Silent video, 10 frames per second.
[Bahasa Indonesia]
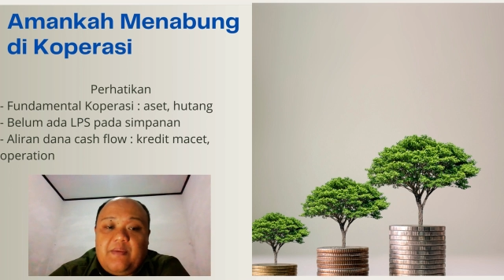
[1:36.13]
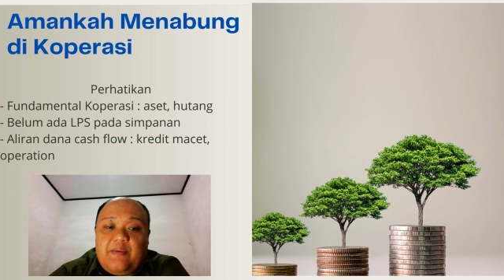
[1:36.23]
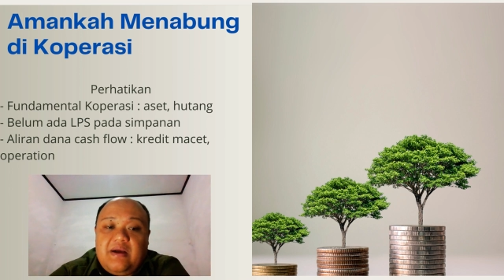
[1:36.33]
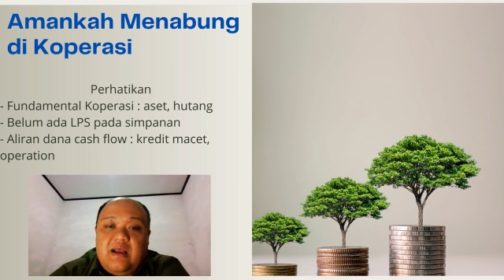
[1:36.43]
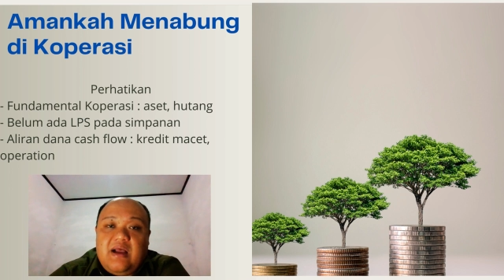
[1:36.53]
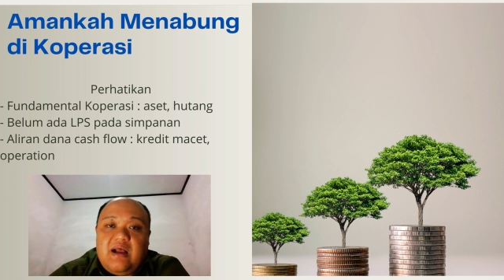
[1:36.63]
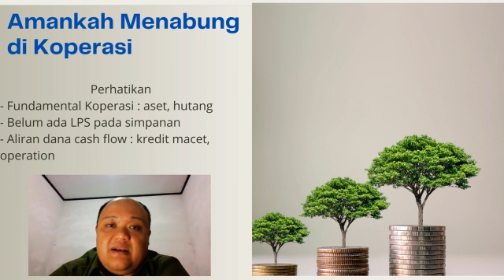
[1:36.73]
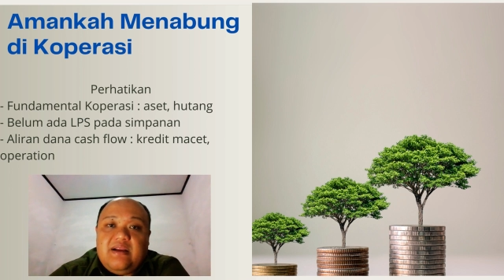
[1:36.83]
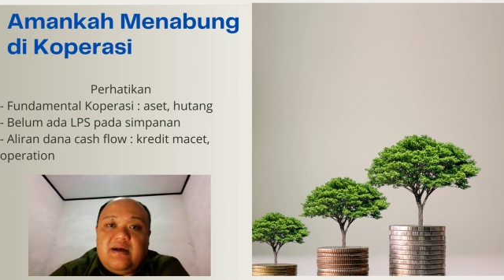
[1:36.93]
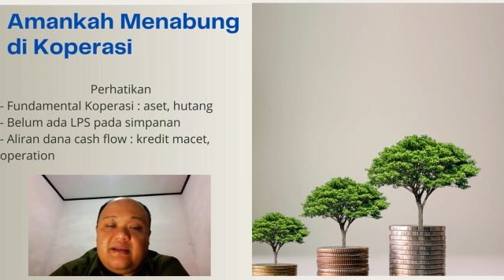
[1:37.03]
Apakah
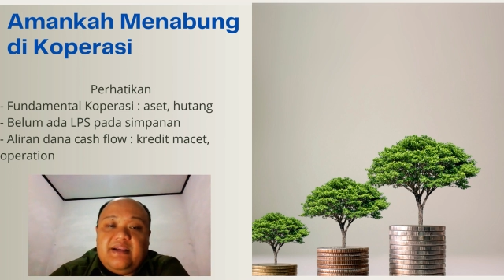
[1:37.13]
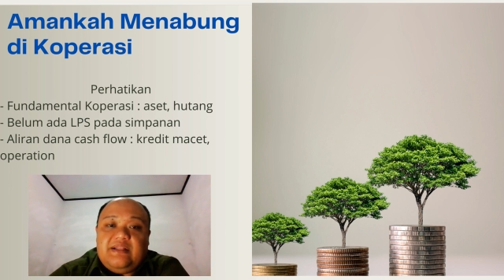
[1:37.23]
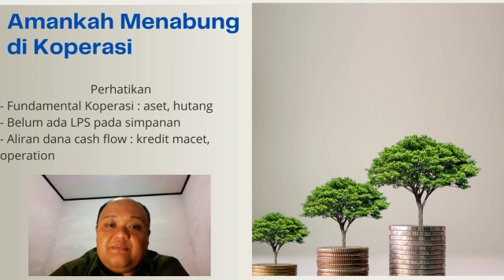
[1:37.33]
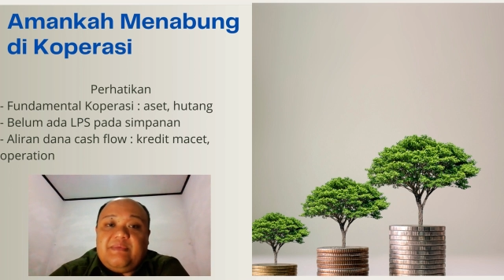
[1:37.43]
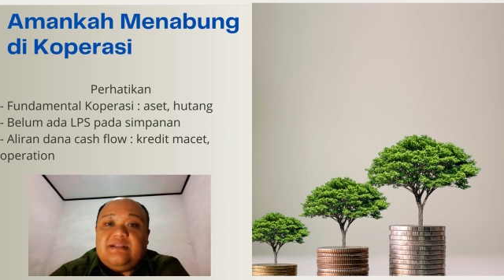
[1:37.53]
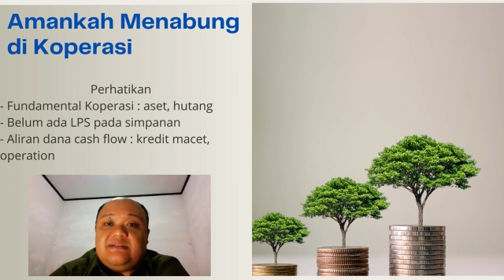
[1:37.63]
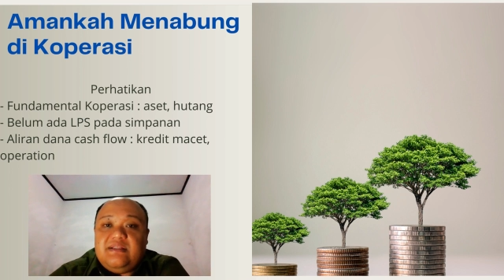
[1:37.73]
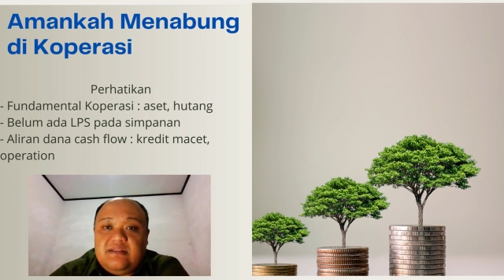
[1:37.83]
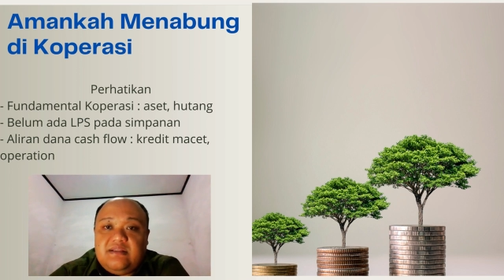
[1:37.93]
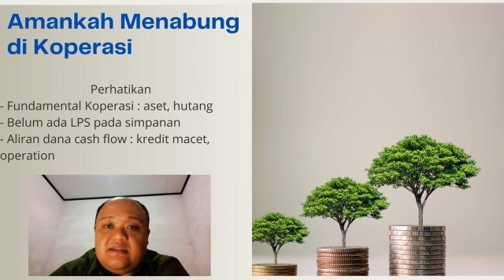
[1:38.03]
ada kredit
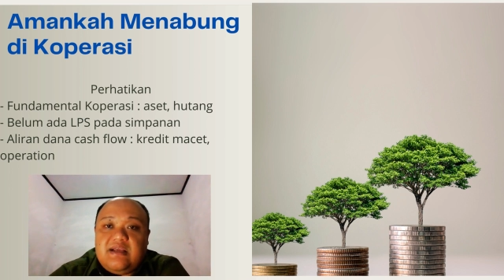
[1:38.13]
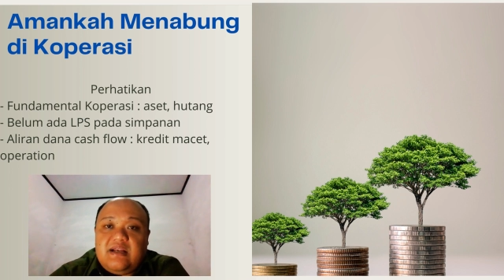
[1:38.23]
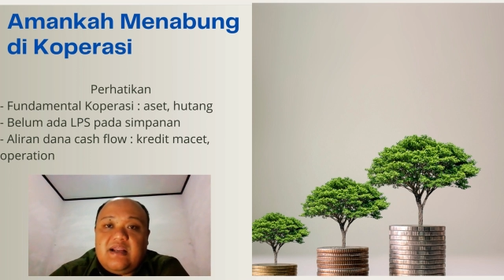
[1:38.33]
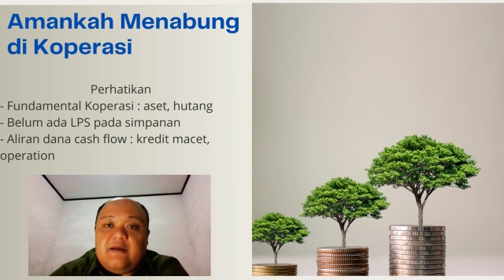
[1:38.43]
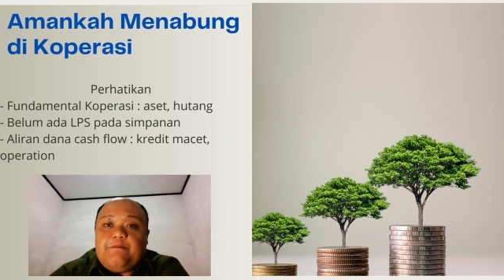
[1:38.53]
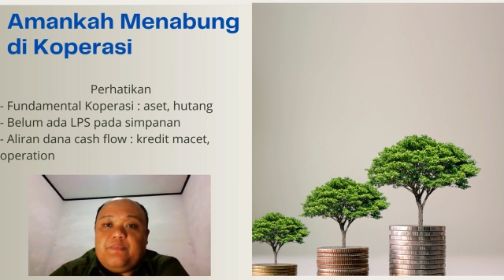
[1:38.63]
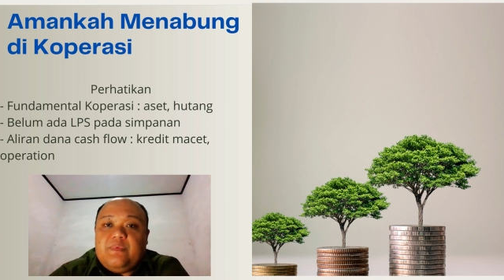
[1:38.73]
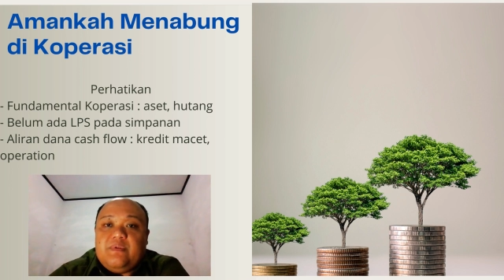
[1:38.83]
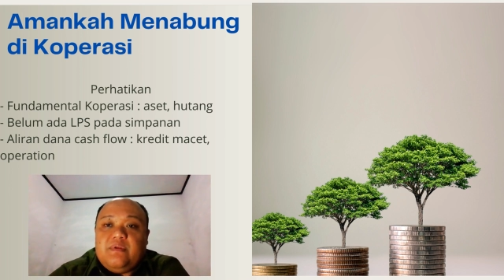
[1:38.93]
macet dalam